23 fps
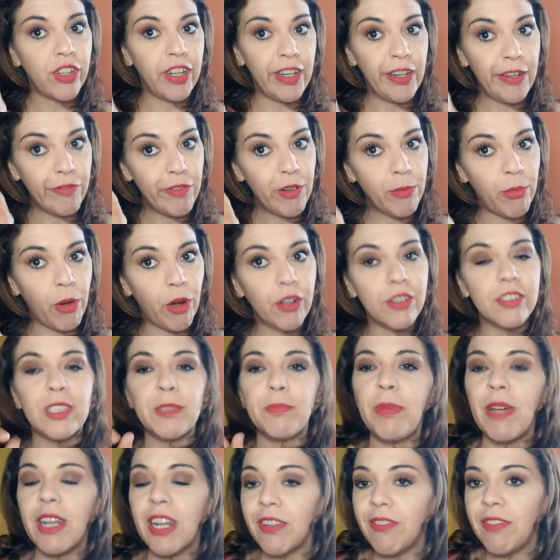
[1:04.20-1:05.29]
in info box
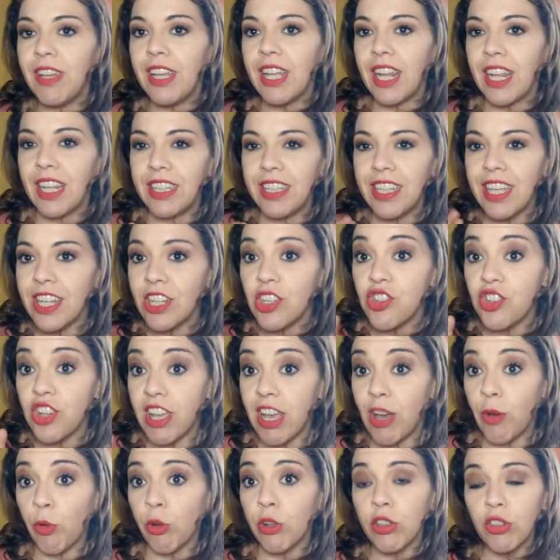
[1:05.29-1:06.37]
per avere 10
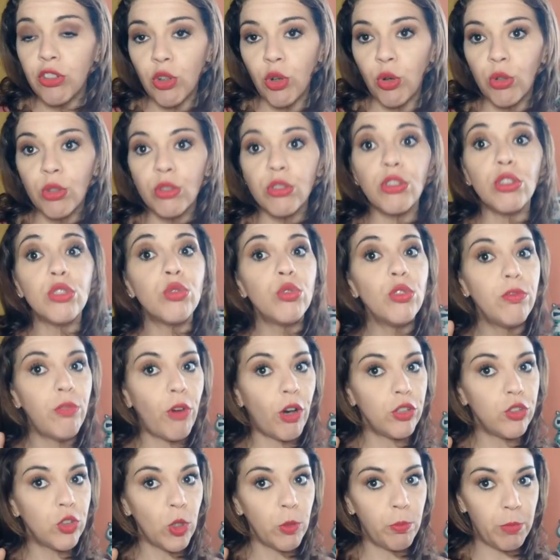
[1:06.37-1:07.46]
euro di sconto sul
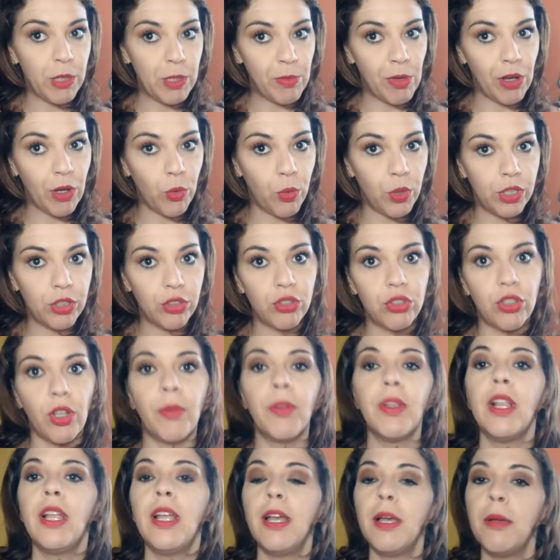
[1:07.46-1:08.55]
vostro primo acquisto
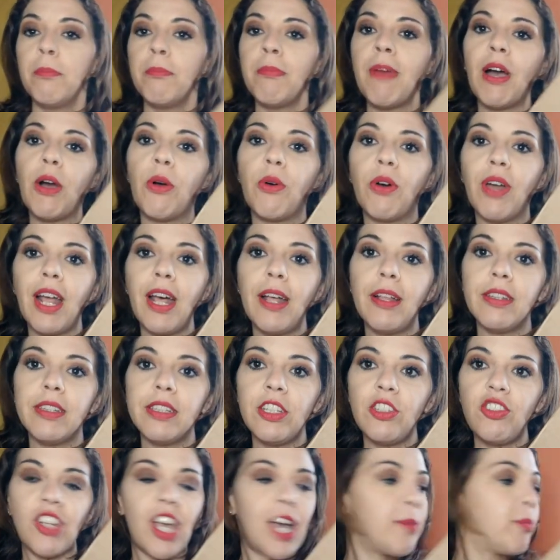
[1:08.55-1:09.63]
ma ora
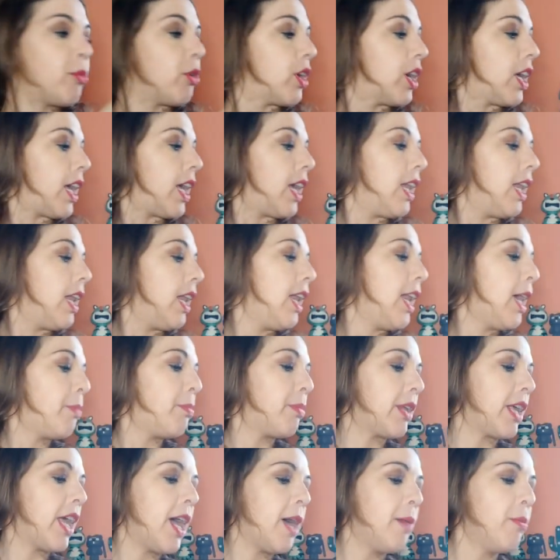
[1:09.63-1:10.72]
diciamo che
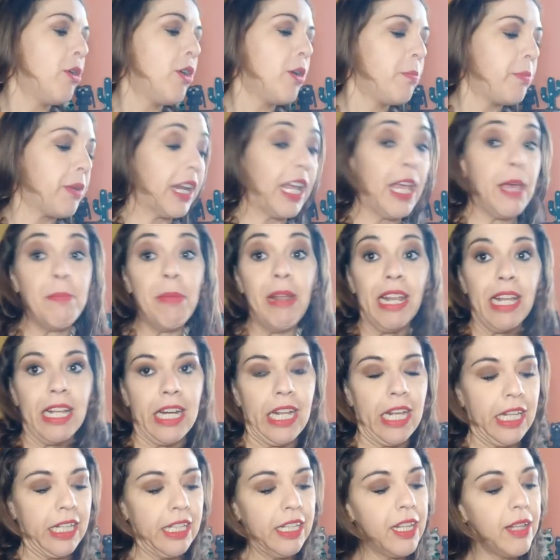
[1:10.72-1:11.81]
l'apriamo perché è bella
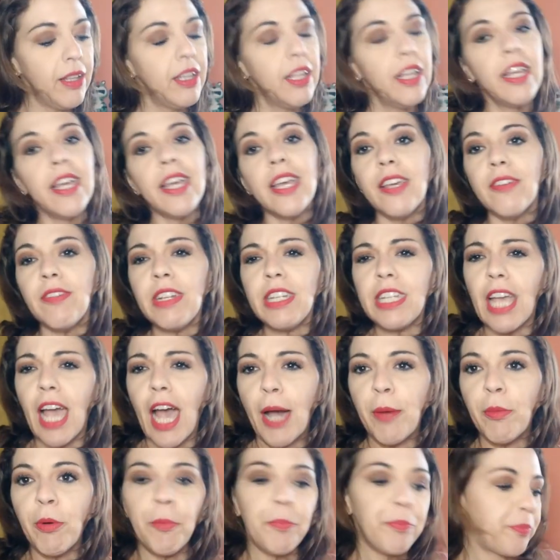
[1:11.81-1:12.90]
grande e
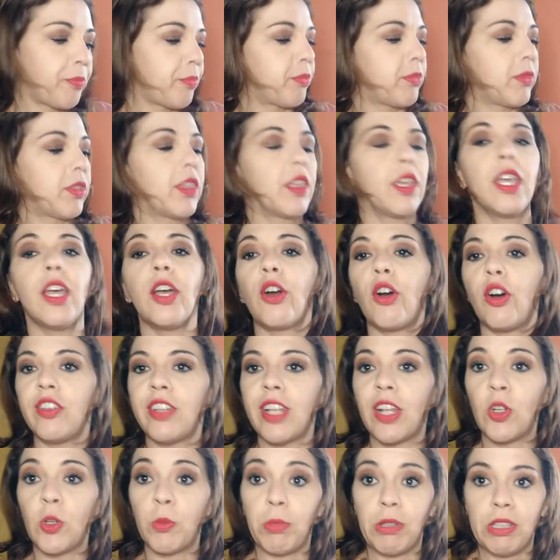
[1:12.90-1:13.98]
vediamo che cosa
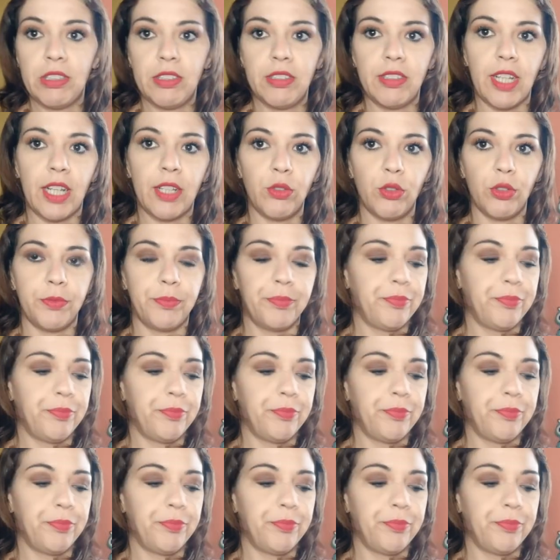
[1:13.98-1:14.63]
hanno pensato